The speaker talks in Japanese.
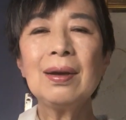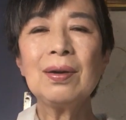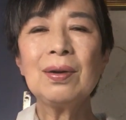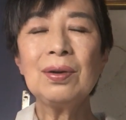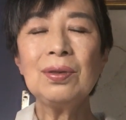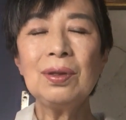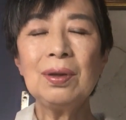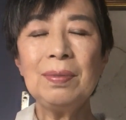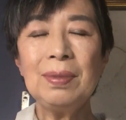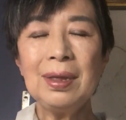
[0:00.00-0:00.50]

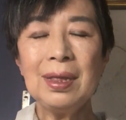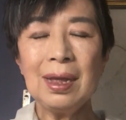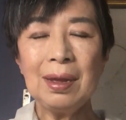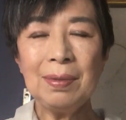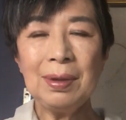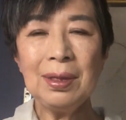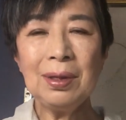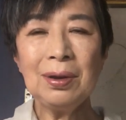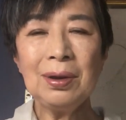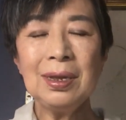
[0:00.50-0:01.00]
この
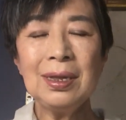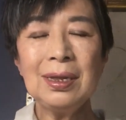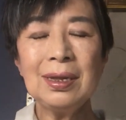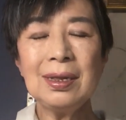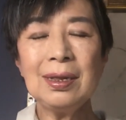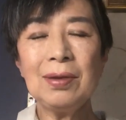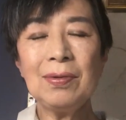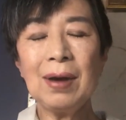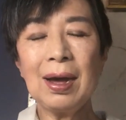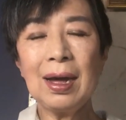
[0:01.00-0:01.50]
南
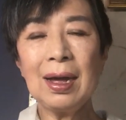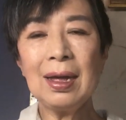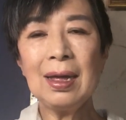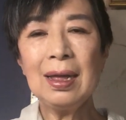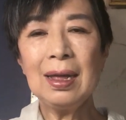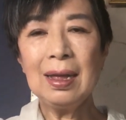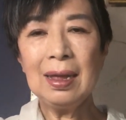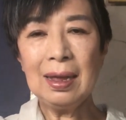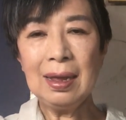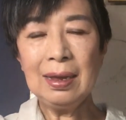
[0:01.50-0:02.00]
ドイツには
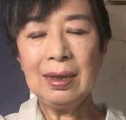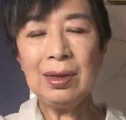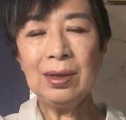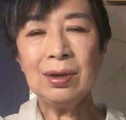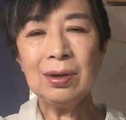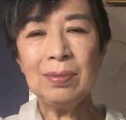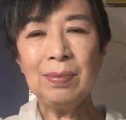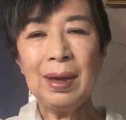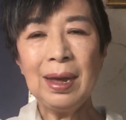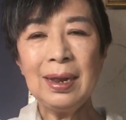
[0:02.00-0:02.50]

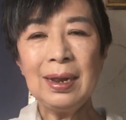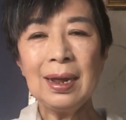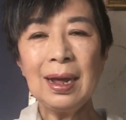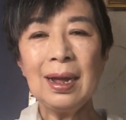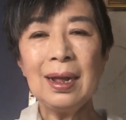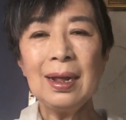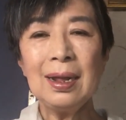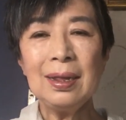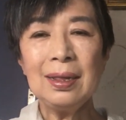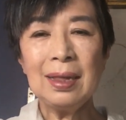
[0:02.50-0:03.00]
有名
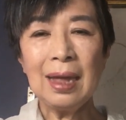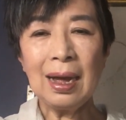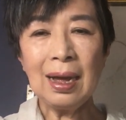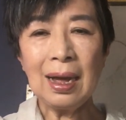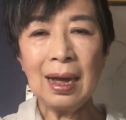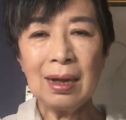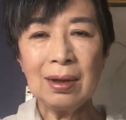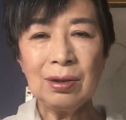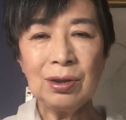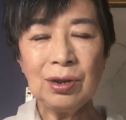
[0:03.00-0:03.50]
な
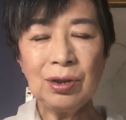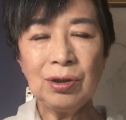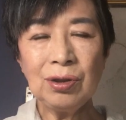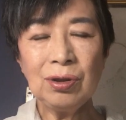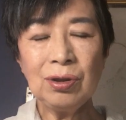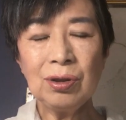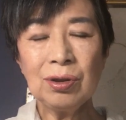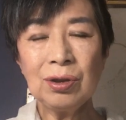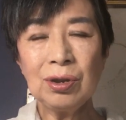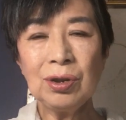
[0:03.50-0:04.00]
ダッハウ
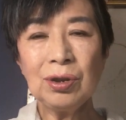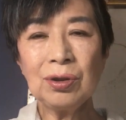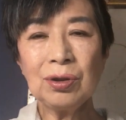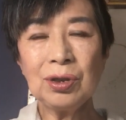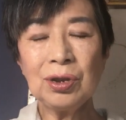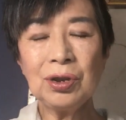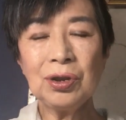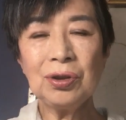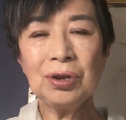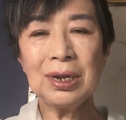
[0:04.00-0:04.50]
収容所を
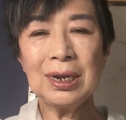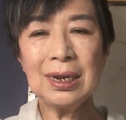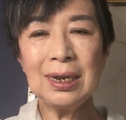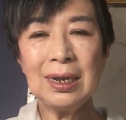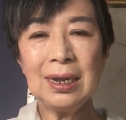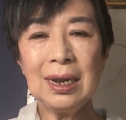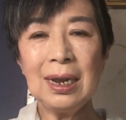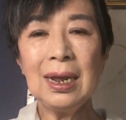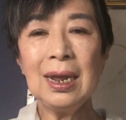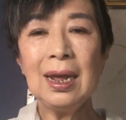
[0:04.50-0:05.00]
中
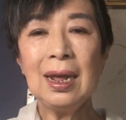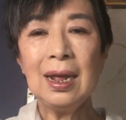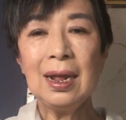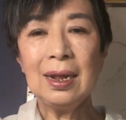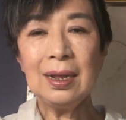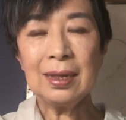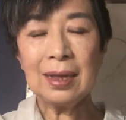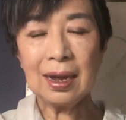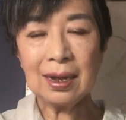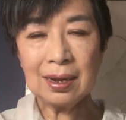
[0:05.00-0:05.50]
心に
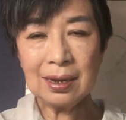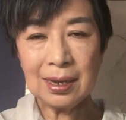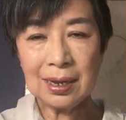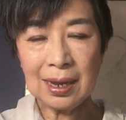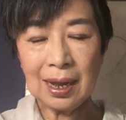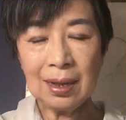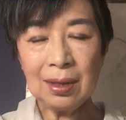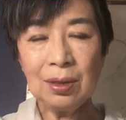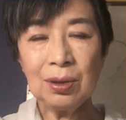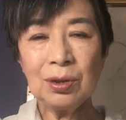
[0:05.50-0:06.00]
たく
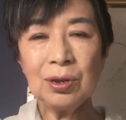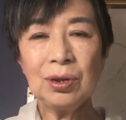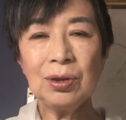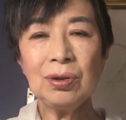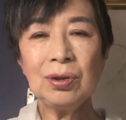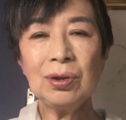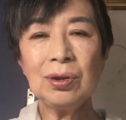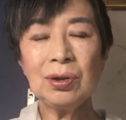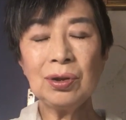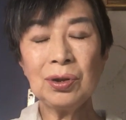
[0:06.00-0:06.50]
さんの
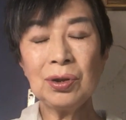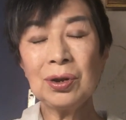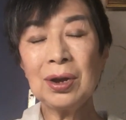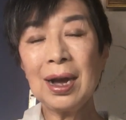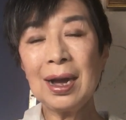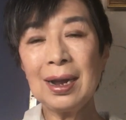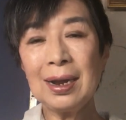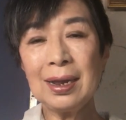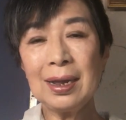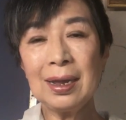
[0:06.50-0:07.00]
収容所
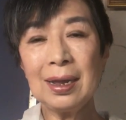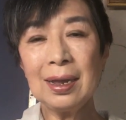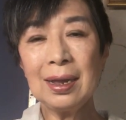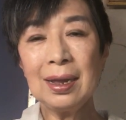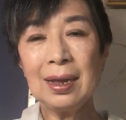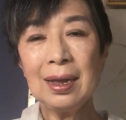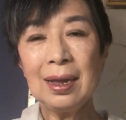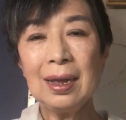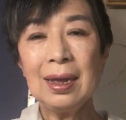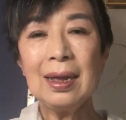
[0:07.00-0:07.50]
があり、
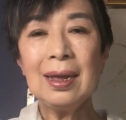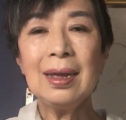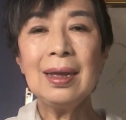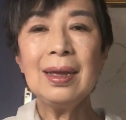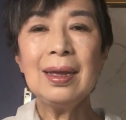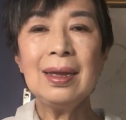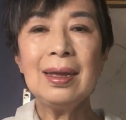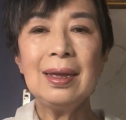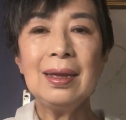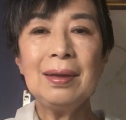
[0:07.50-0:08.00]

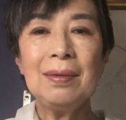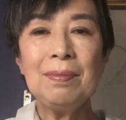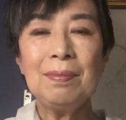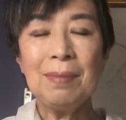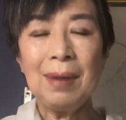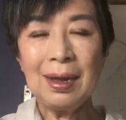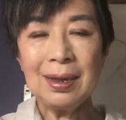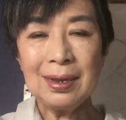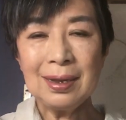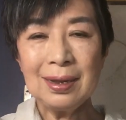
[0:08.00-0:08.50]

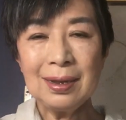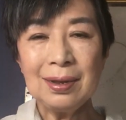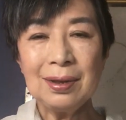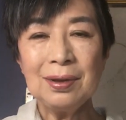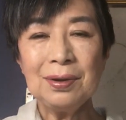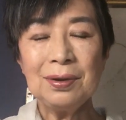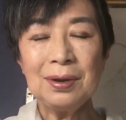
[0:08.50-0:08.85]
まず